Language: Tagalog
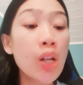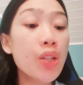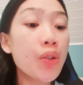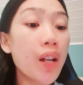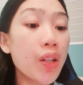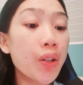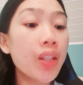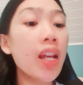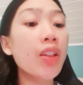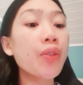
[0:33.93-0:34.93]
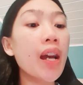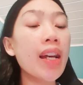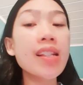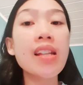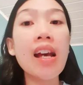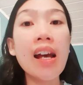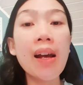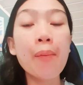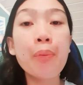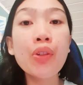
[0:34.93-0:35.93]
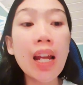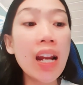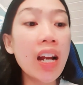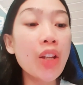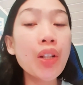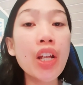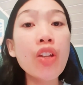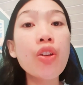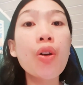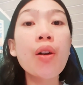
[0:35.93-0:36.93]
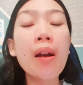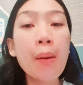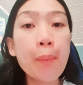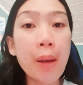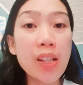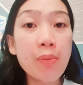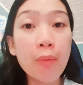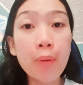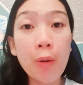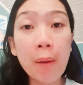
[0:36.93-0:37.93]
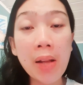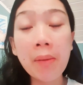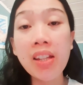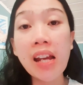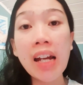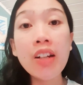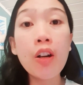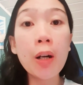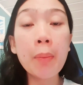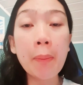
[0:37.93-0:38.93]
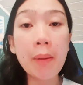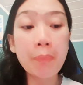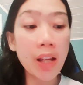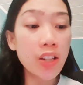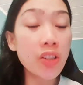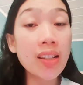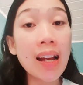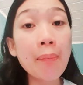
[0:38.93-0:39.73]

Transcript: So ngayon, ito guys, uh, punta lang kayo ng inyong Facebook profile man yan or mapa-page.